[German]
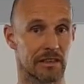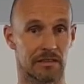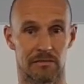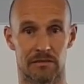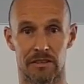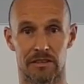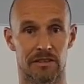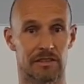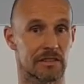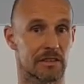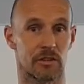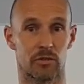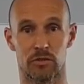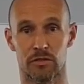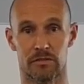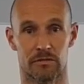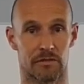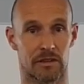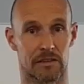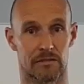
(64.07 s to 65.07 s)
nicht, wie sie sie
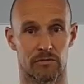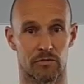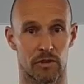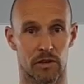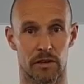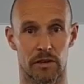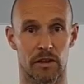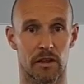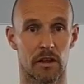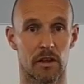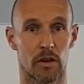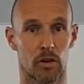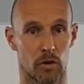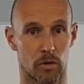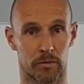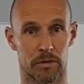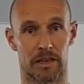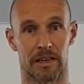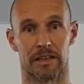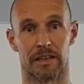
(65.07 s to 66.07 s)
loswerden wollen,
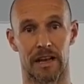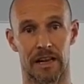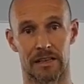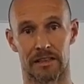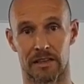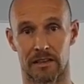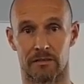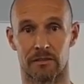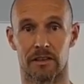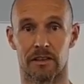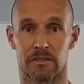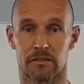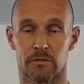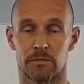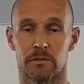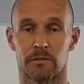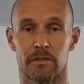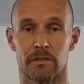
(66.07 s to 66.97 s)
um ihren Alltag wieder zu